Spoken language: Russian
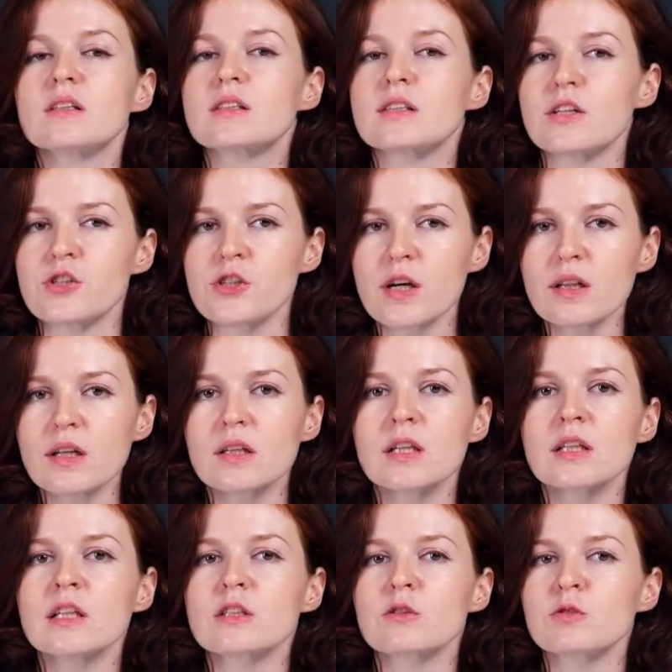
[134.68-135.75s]
Сначала
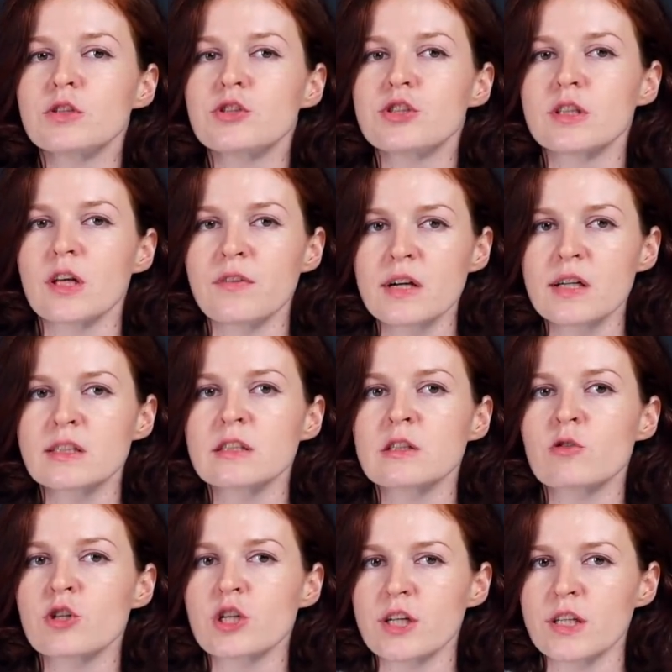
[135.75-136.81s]
надо осудить человека за
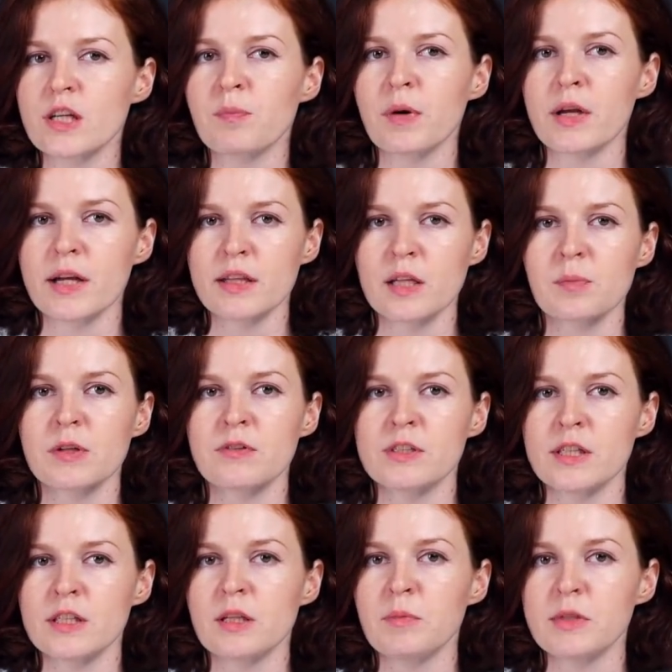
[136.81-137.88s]
нарушение порядка
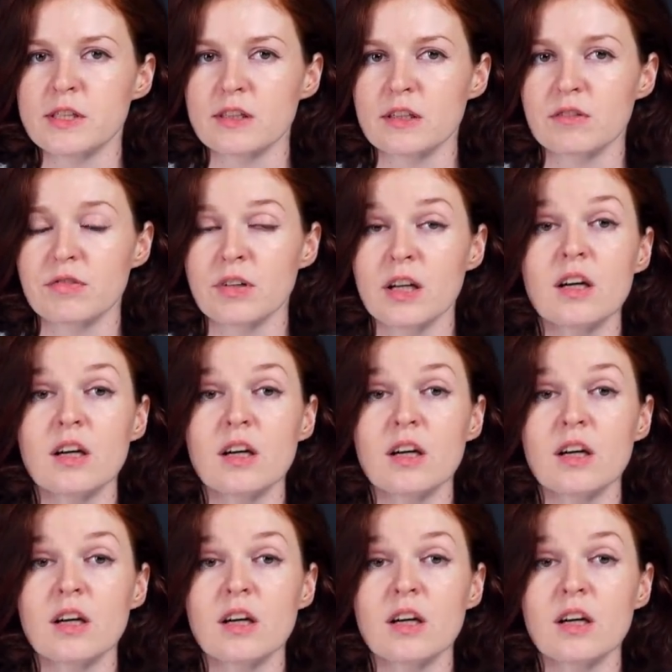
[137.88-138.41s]
проведения митингов.